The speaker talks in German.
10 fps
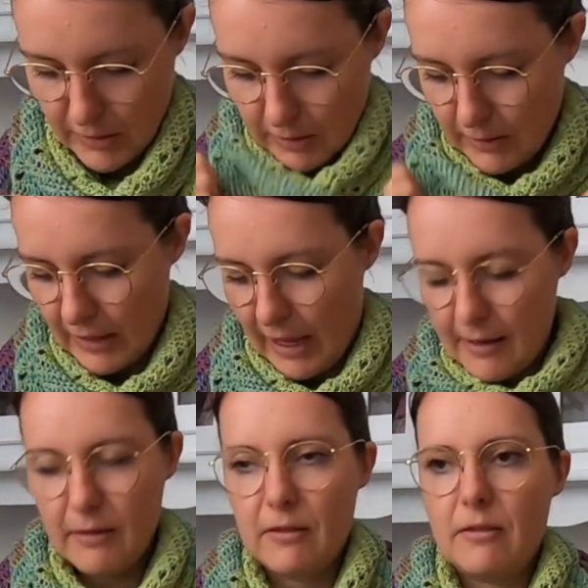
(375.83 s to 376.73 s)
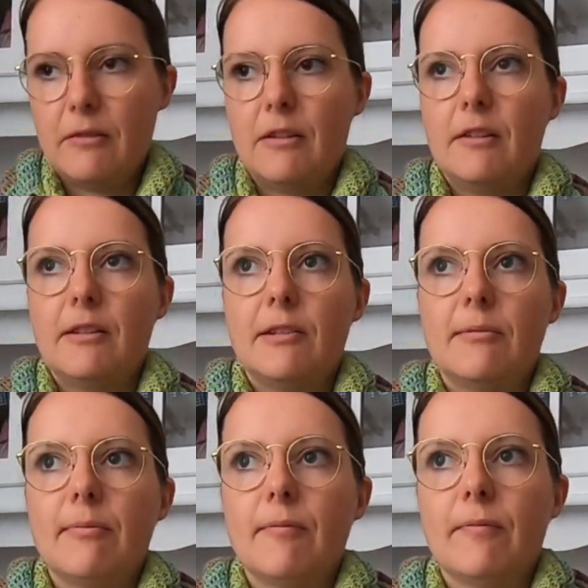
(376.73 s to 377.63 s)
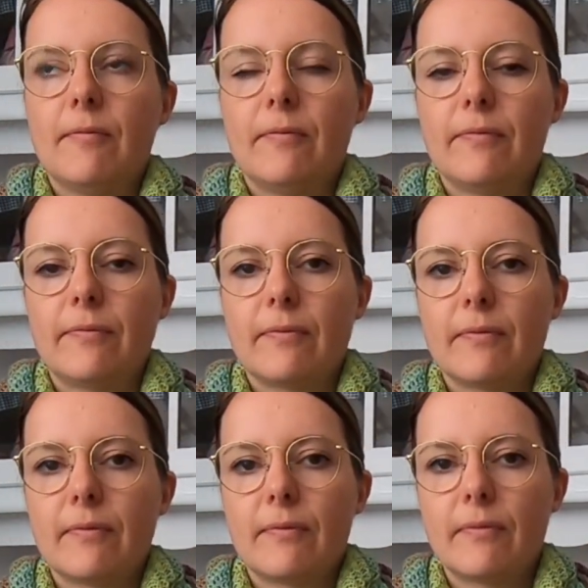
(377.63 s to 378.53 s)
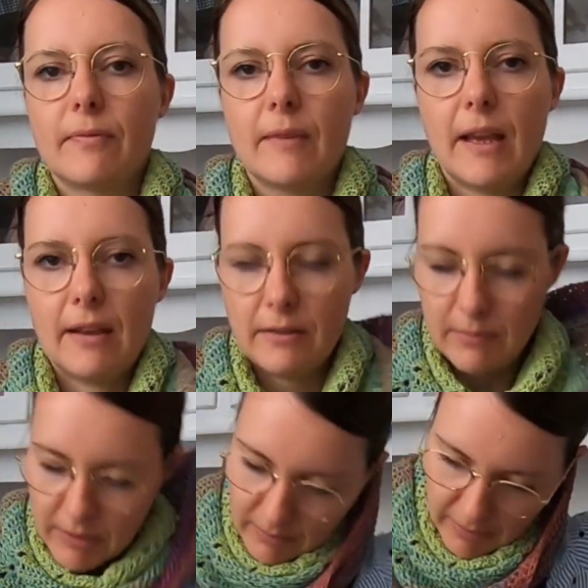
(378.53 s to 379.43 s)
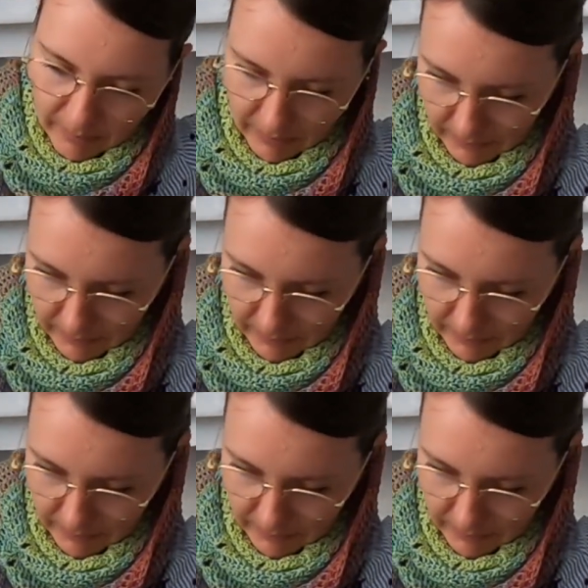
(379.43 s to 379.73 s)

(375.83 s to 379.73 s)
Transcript: Ist gerade, ähm, ja, ich muss das mal ab.